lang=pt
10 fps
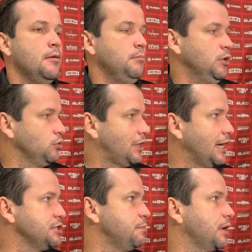
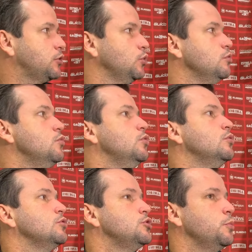minutagem para todo
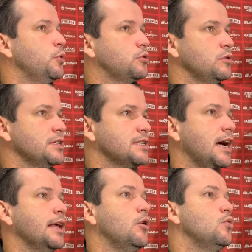mundo, de
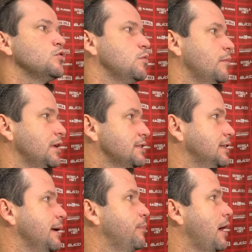oportunizar em alguns momentos
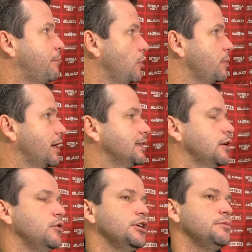até a própria
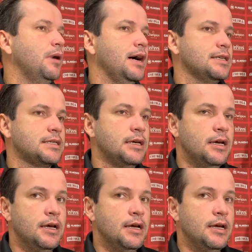categoria de base